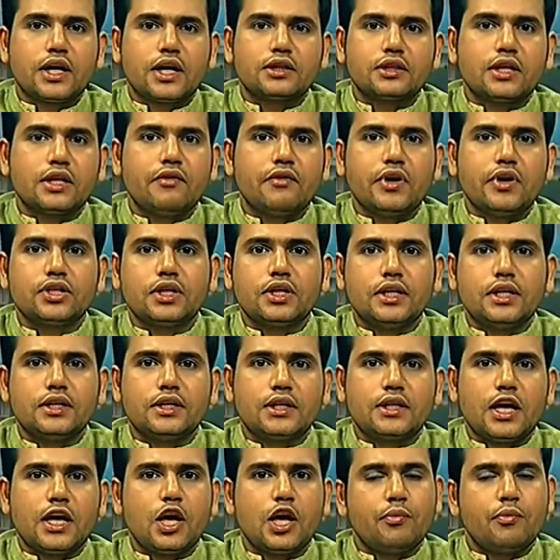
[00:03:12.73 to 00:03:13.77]
निवेश
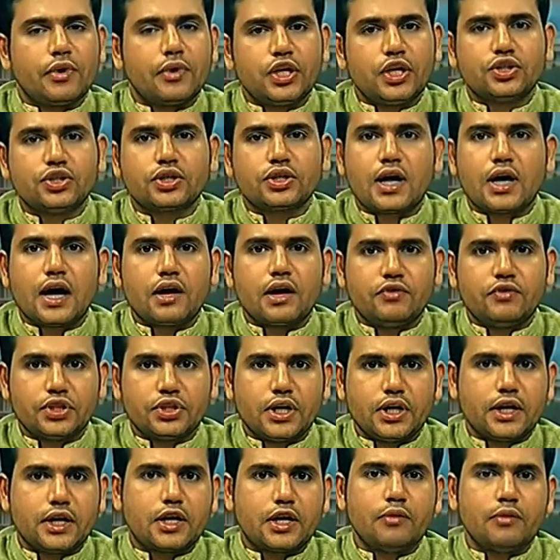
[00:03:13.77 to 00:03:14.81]
नीते परिष्कार विषयक